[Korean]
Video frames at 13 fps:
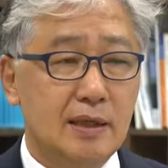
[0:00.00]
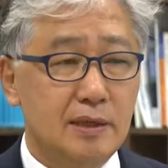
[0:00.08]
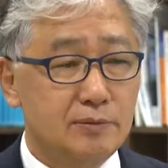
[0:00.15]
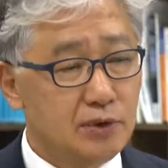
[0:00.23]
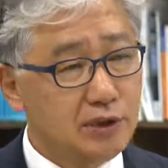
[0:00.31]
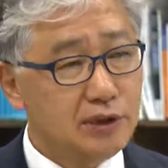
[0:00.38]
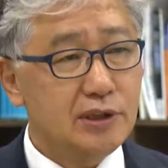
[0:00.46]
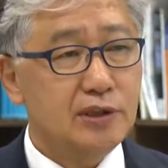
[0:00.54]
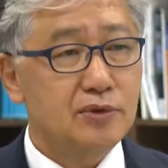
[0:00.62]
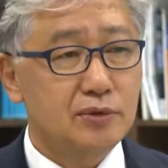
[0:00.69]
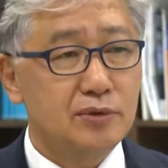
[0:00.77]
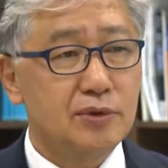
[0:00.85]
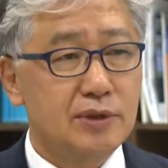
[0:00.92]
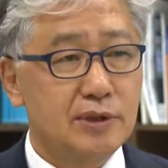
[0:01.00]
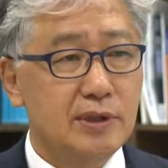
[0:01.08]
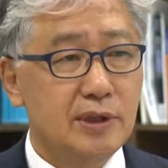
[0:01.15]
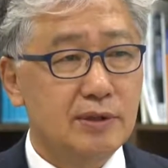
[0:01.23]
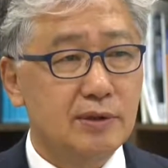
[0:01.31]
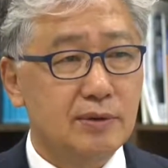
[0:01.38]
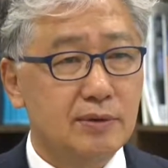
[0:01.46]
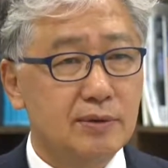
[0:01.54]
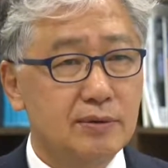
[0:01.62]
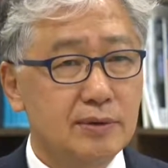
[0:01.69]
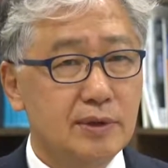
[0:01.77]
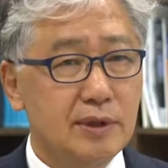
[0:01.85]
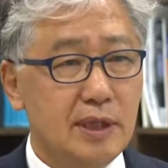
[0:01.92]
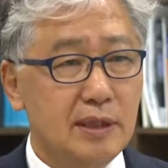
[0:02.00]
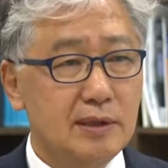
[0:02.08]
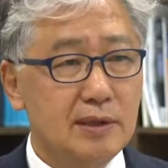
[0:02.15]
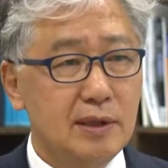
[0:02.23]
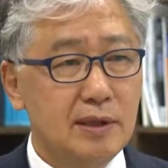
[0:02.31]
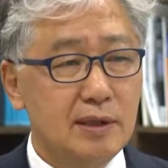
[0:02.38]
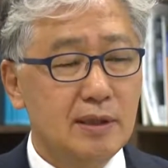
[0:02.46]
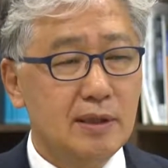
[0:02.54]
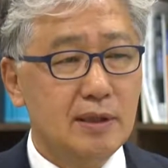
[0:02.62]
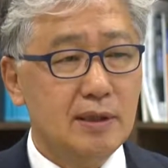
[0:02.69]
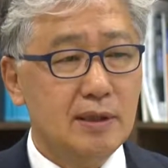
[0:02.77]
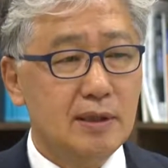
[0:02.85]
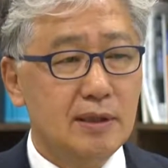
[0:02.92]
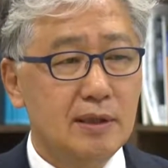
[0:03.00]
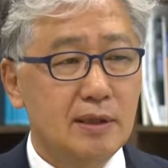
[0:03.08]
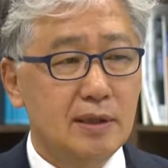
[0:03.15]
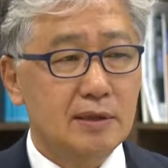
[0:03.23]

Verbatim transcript: 예, 물질이 중요시되어졌고 그러나 이제